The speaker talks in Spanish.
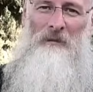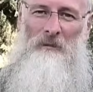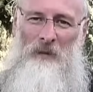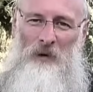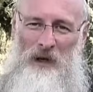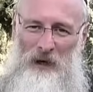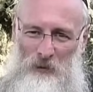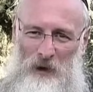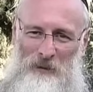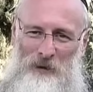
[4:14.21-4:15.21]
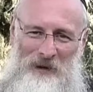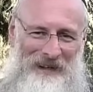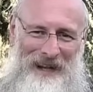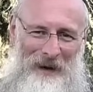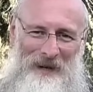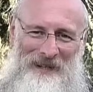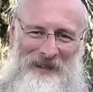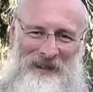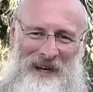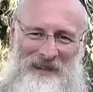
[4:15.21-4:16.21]
Vemos que el cuervo cada vez
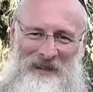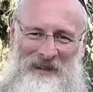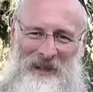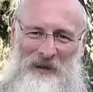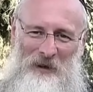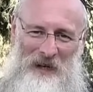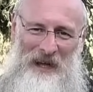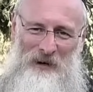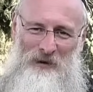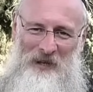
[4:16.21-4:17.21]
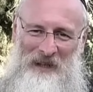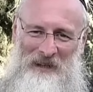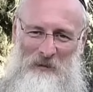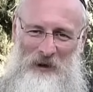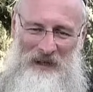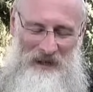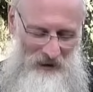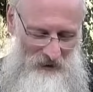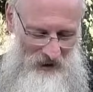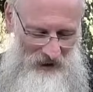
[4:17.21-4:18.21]
está sintiendo cada cosa que estamos leyendo, es